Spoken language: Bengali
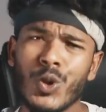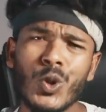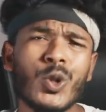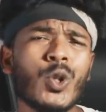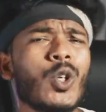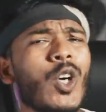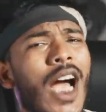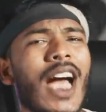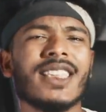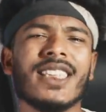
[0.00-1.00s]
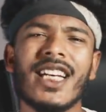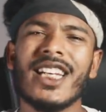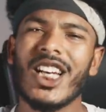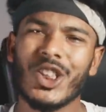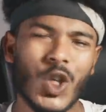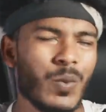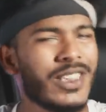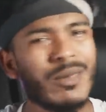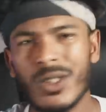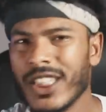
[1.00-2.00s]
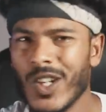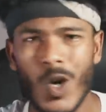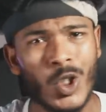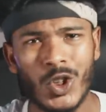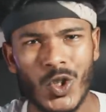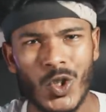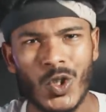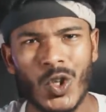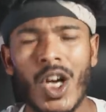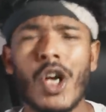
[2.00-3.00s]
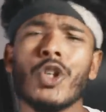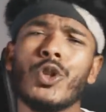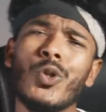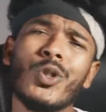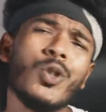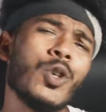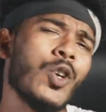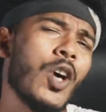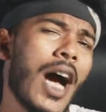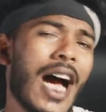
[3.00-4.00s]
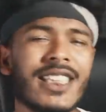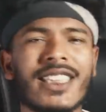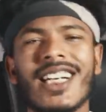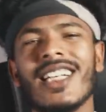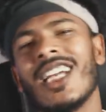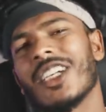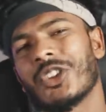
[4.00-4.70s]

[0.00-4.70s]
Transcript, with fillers: সুখ দুঃখ হাসি কান্না সবই জীবনের অংশ সুখ দুঃখ হাসি কান্না